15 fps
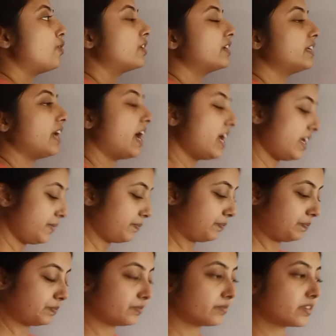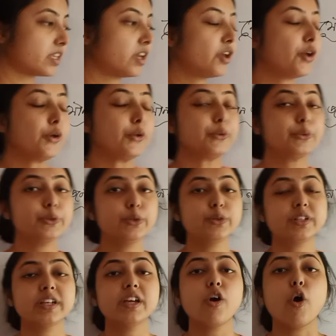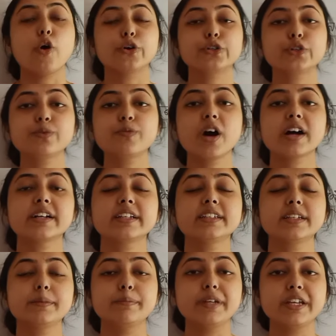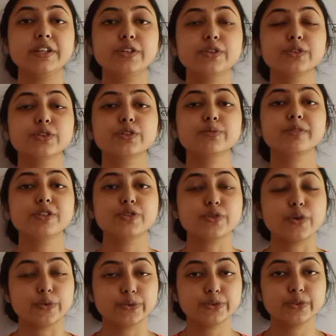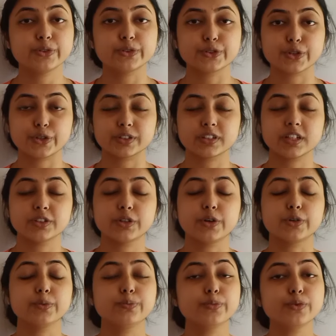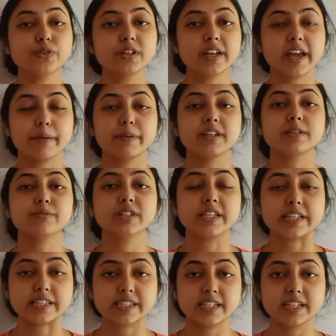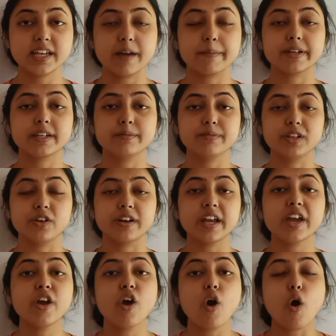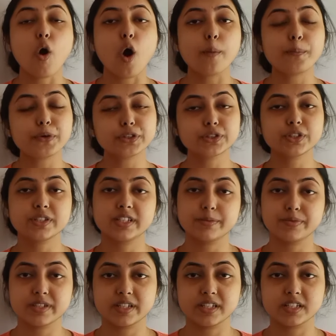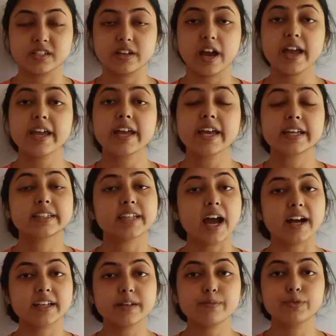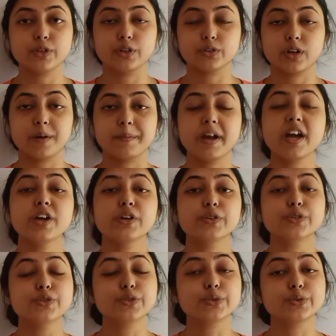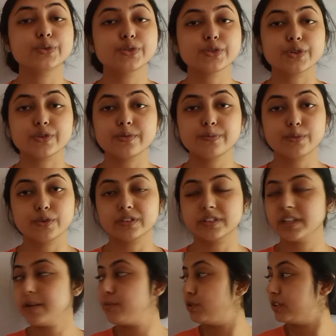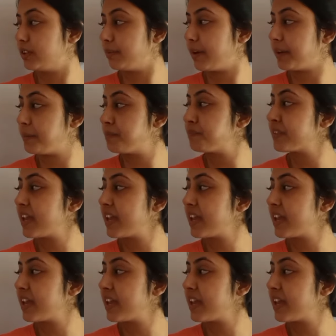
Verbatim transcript: প্রক্রিয়ায় দুটি অসম আকৃতির ভিন্নধর্মী জননকোষ অর্থাৎ ধরো পুং গ্যামেট এবং স্ত্রী গ্যামেটের মিলনে অপত্য জীব সৃষ্টি হয় তাকে মূলত আমরা যৌনজনন প্রক্রিয়া বলতে পারি